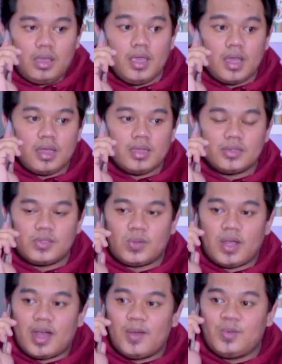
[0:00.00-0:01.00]
Iya,
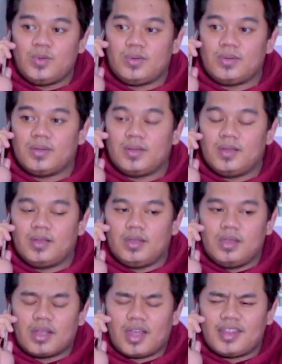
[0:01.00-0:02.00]
suka kamu.
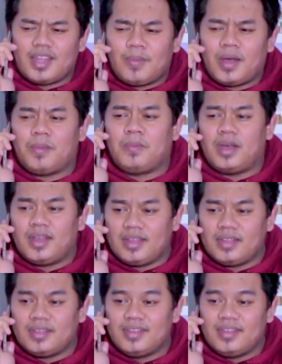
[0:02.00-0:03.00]
Kata mama,
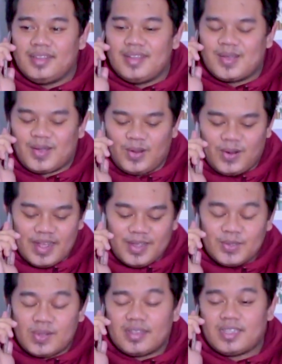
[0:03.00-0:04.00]
kalau
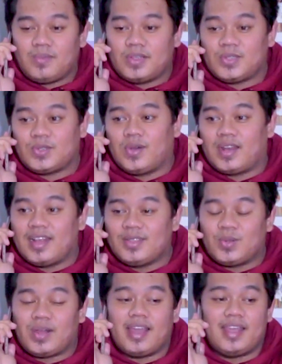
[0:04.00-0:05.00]
lagi suka sama seseorang,
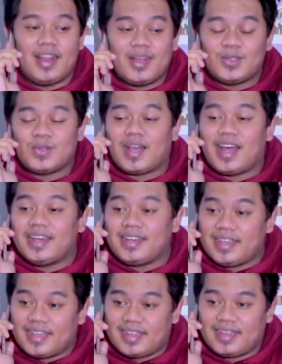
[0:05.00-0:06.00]
suka hilang
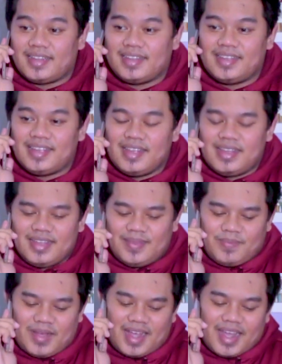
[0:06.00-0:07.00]
kesukaannya.
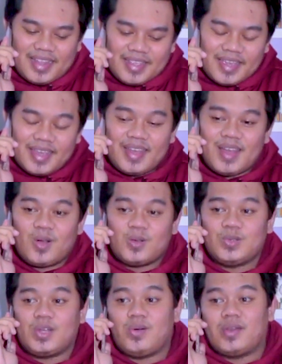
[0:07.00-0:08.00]
Makanya
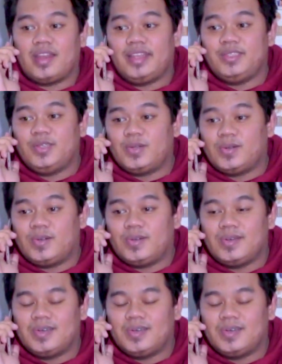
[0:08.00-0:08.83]
aku suka warna hijau.